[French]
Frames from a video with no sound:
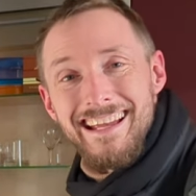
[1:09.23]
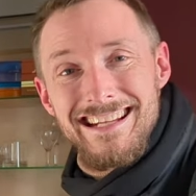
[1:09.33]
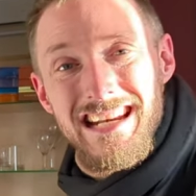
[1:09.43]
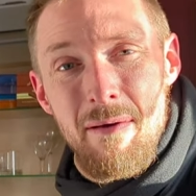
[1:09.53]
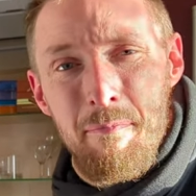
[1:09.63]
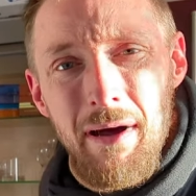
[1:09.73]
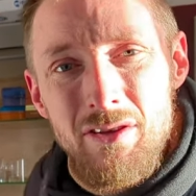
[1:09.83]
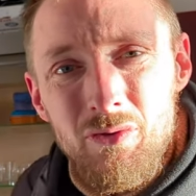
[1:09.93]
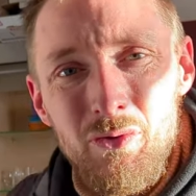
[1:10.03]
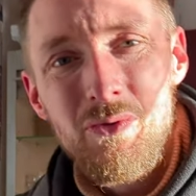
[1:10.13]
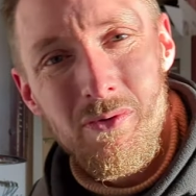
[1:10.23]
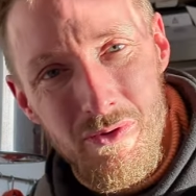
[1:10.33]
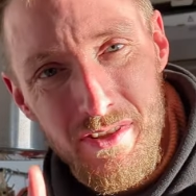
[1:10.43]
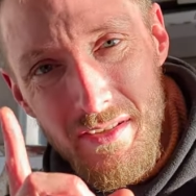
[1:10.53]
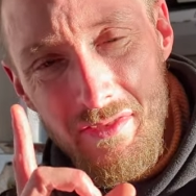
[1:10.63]
Et je l'aime pas du tout,
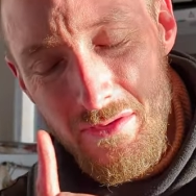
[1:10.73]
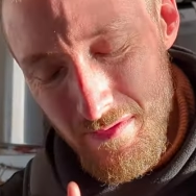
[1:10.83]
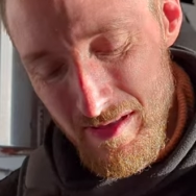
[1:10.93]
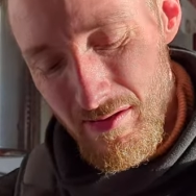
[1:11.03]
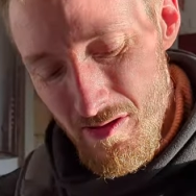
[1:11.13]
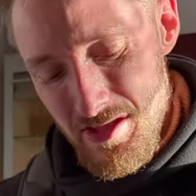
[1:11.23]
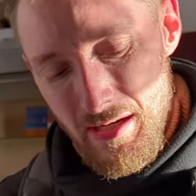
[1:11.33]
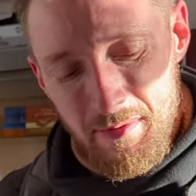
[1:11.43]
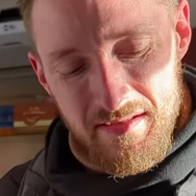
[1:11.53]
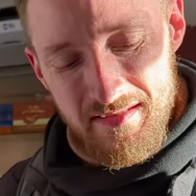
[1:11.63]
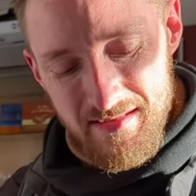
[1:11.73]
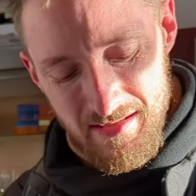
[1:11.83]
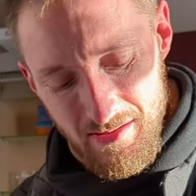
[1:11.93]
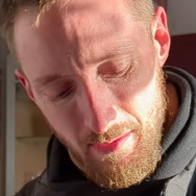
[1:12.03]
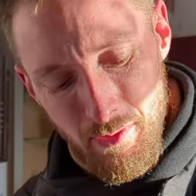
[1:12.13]
le café du Lidl, je tiens à
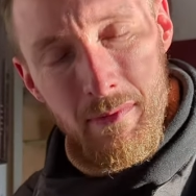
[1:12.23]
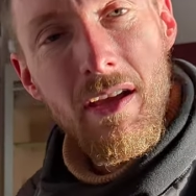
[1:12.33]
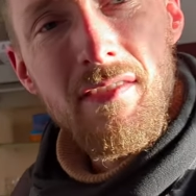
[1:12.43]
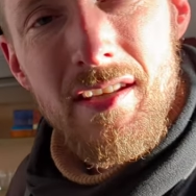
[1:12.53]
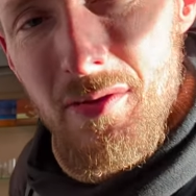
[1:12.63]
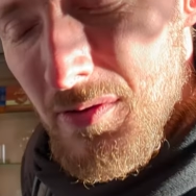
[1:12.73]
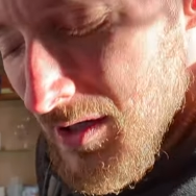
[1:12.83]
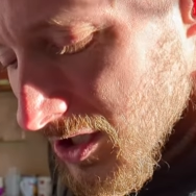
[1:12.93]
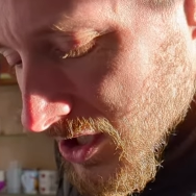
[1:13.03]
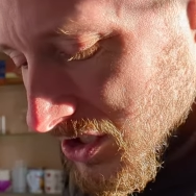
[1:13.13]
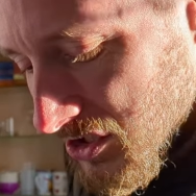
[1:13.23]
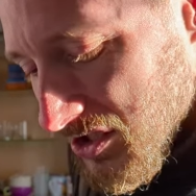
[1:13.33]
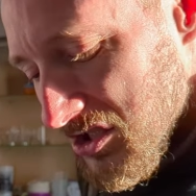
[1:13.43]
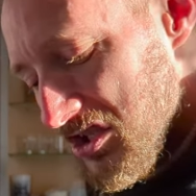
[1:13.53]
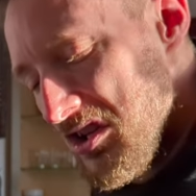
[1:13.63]
préciser dans la première vidéo.
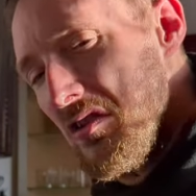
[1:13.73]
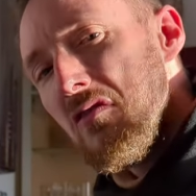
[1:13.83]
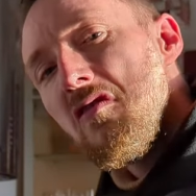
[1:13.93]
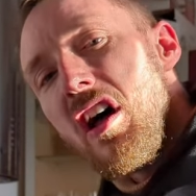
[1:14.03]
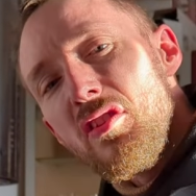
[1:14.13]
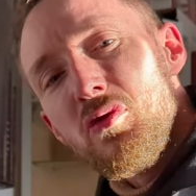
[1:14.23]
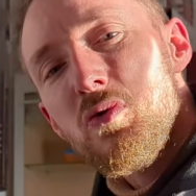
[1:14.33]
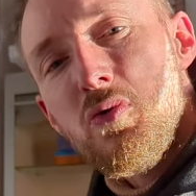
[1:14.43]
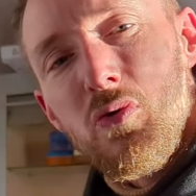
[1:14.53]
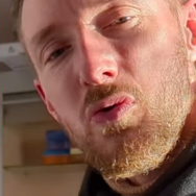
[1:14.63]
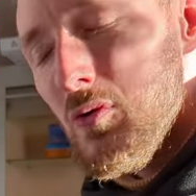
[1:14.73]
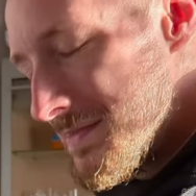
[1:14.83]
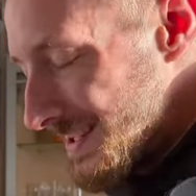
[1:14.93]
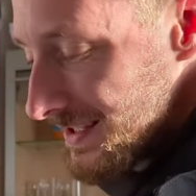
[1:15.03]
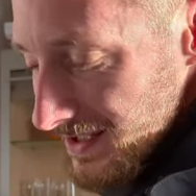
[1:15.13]
J'ai dit voilà tout,
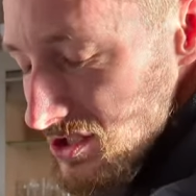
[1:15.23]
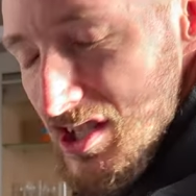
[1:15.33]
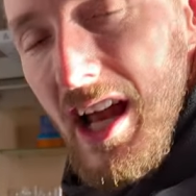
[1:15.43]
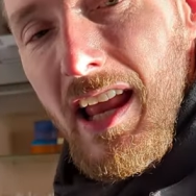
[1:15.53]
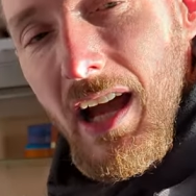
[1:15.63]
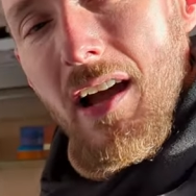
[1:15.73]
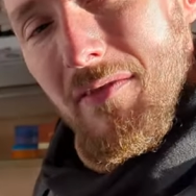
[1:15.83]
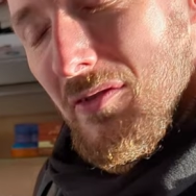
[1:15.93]
mais je galère.